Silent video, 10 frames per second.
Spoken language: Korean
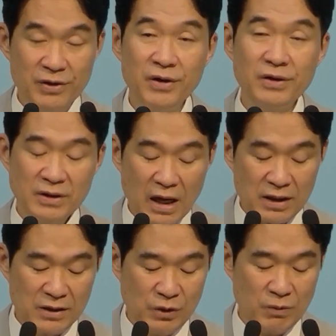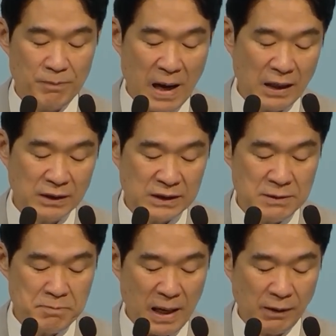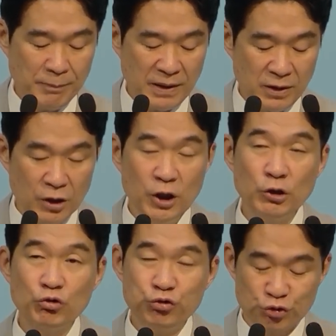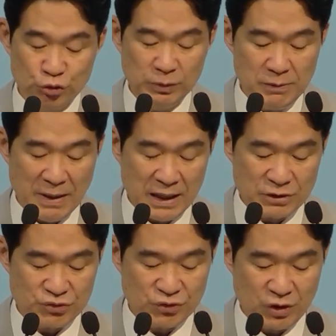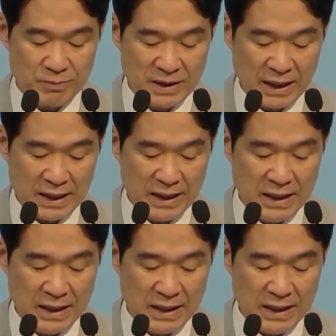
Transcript: 딱 그리고 방, 큰 방패는 그룹을 막아주는 겁니다.